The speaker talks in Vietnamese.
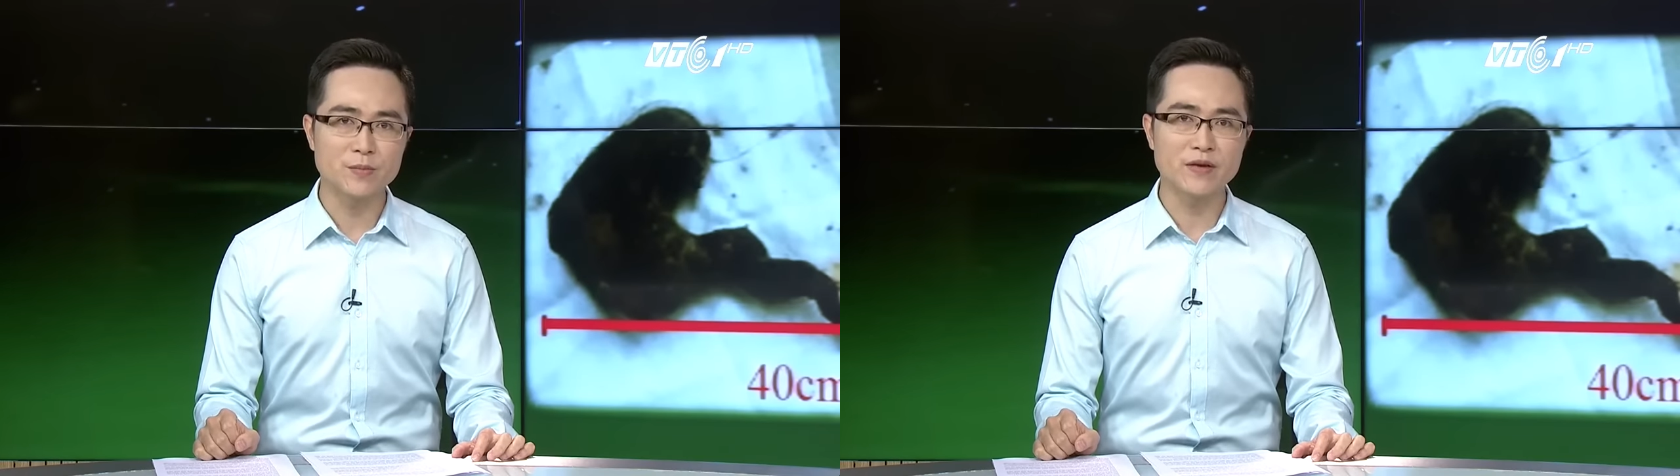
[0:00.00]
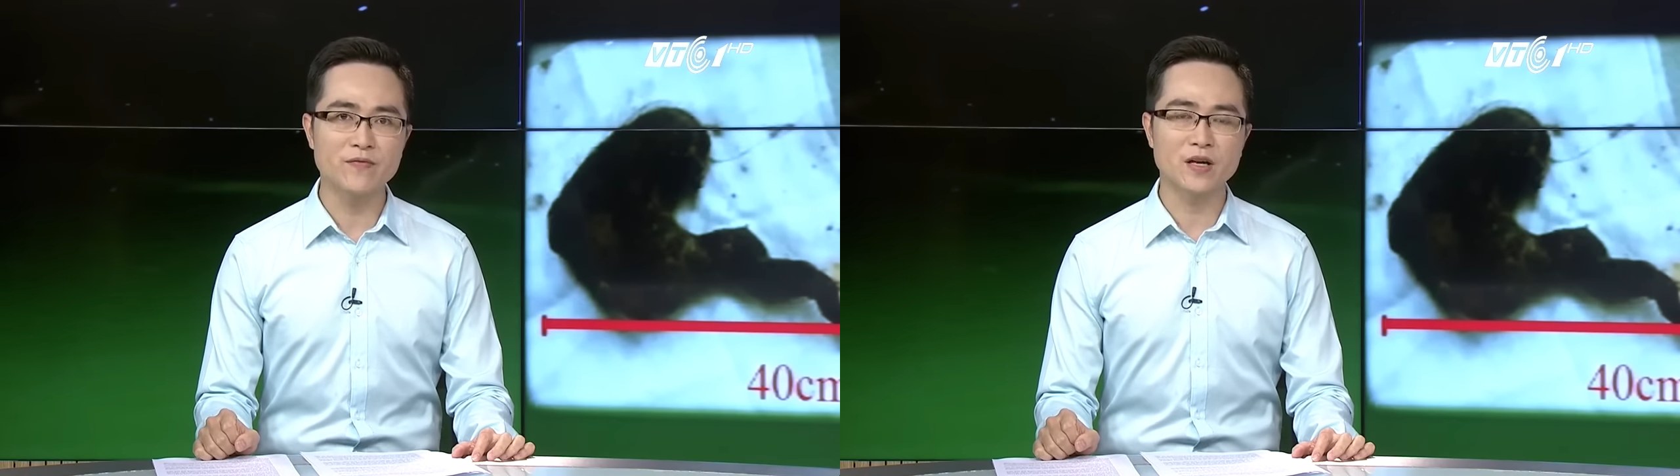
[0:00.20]

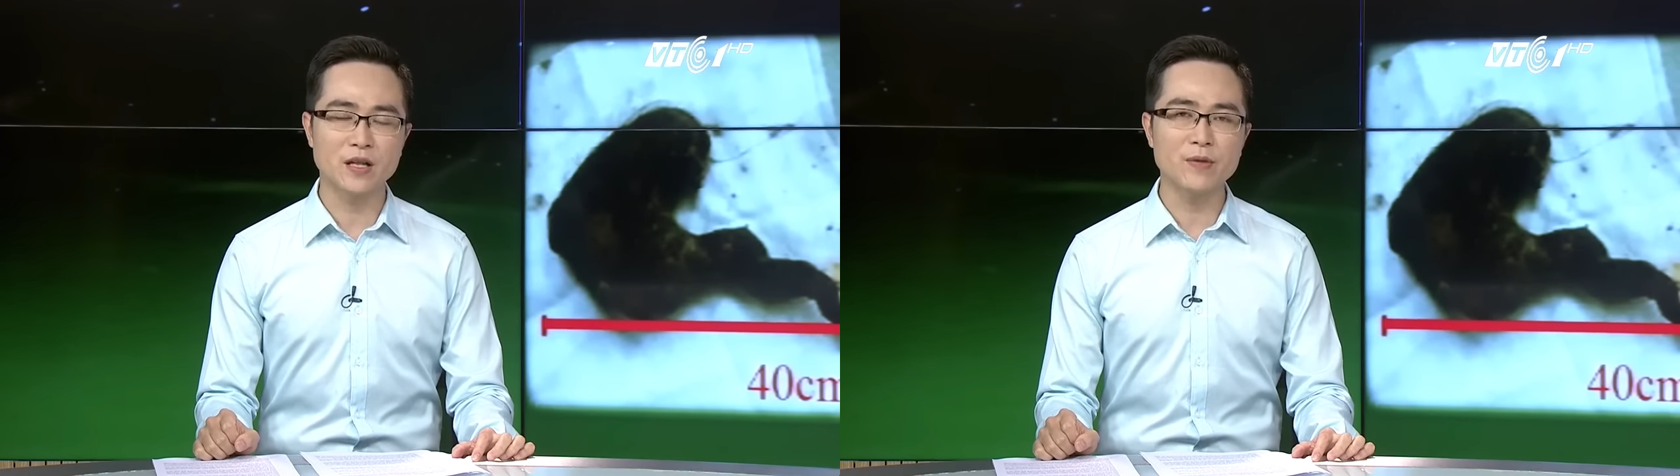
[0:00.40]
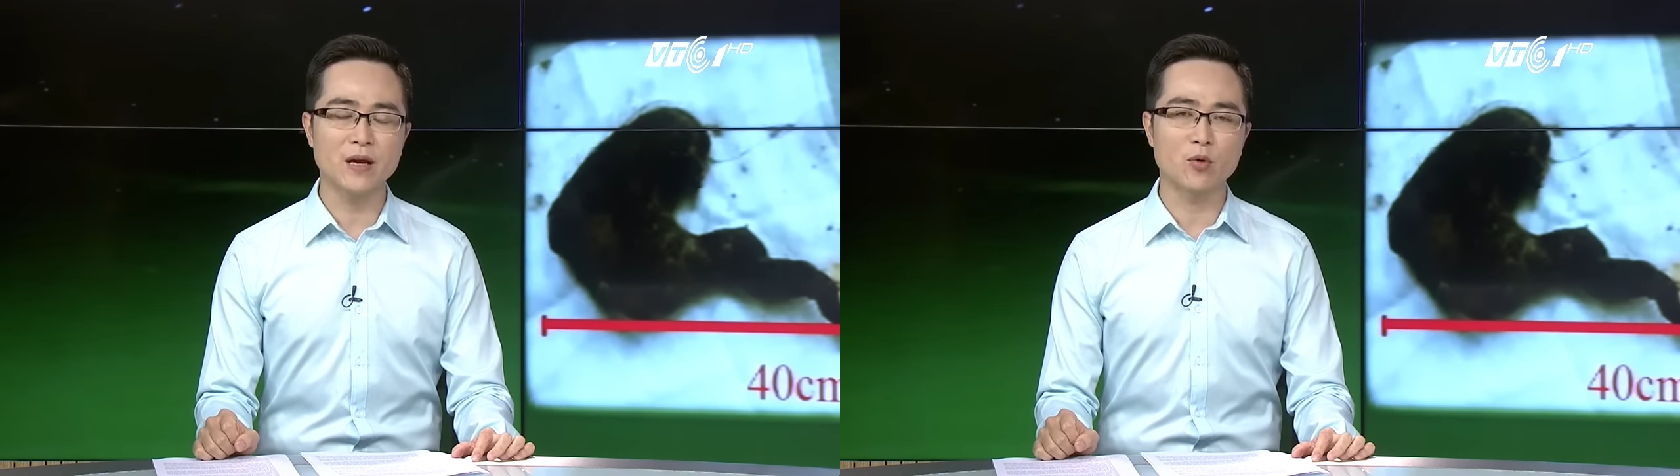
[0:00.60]
Chí Minh vừa
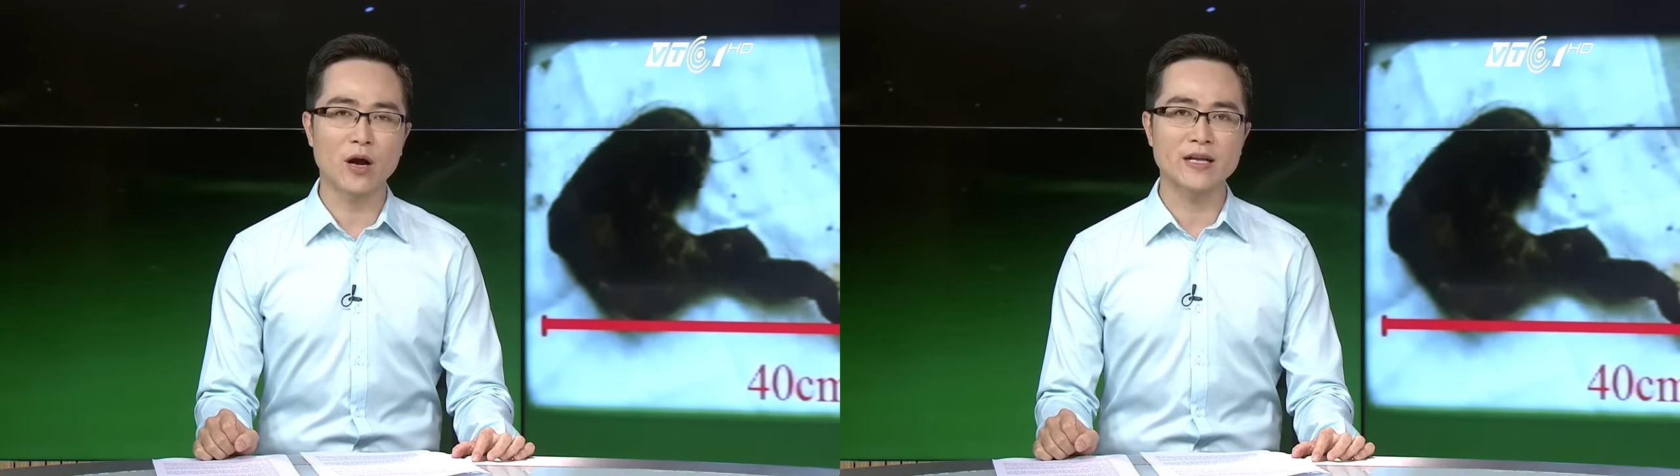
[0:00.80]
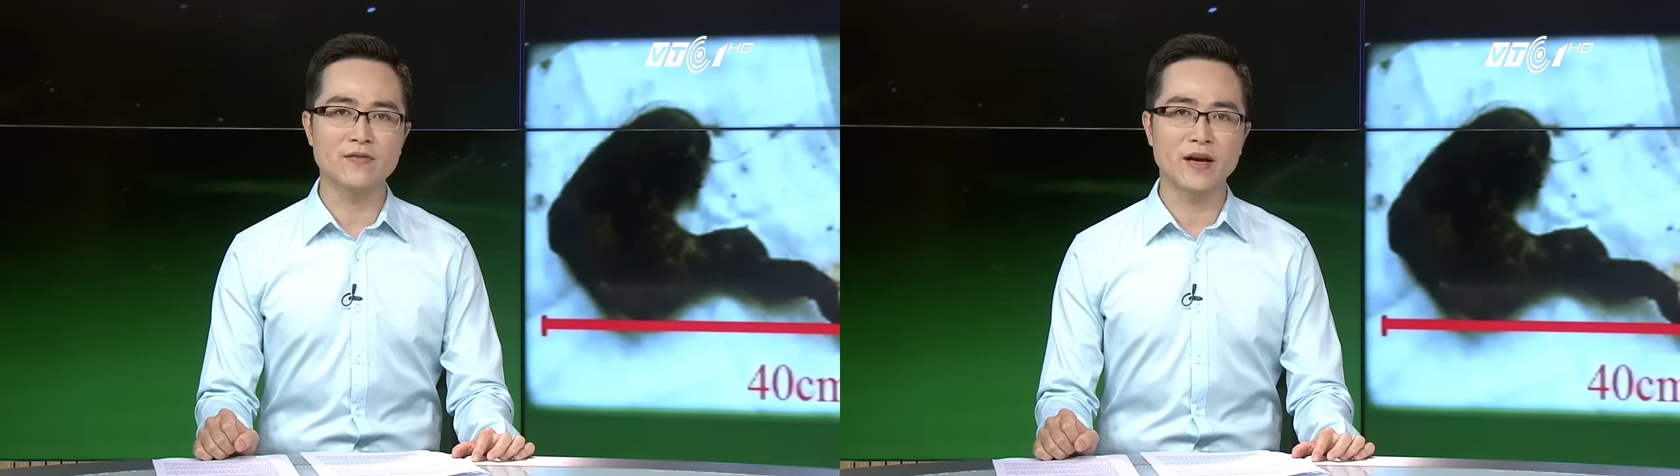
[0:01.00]
tiếp nhận
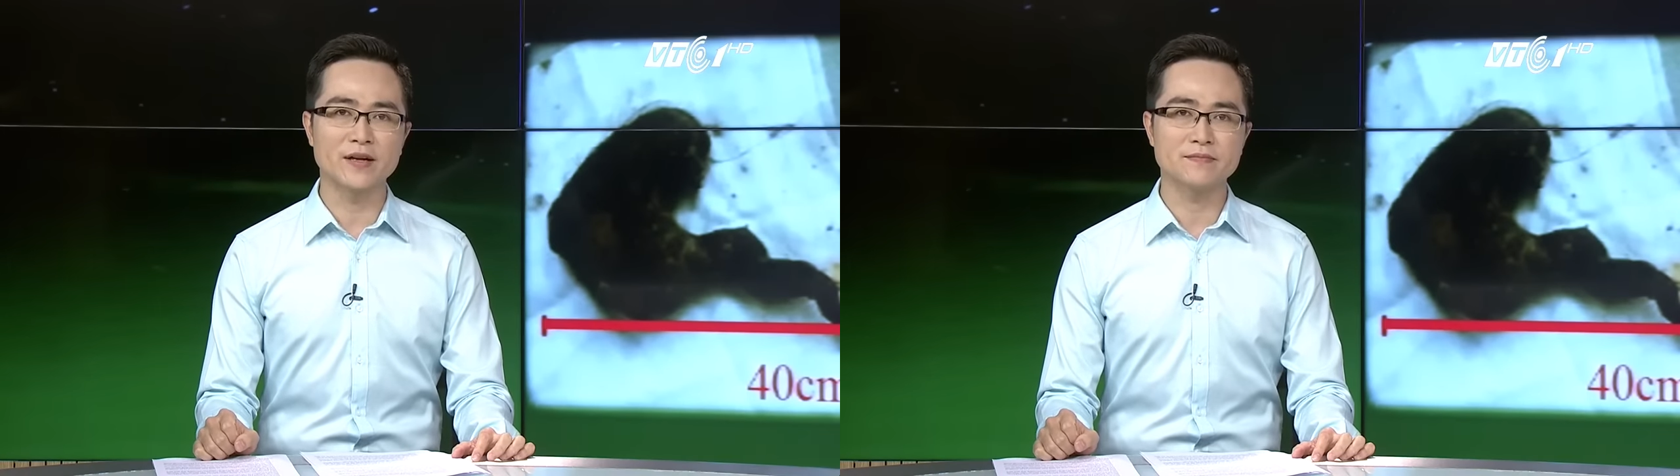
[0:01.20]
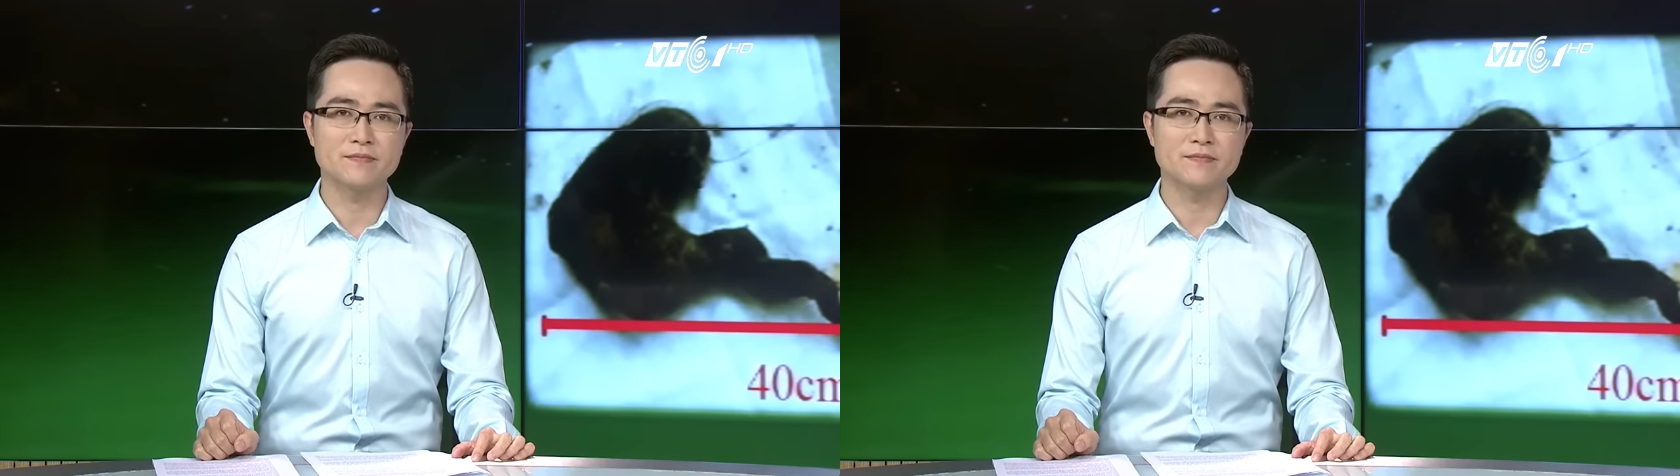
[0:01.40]
một ca như vậy.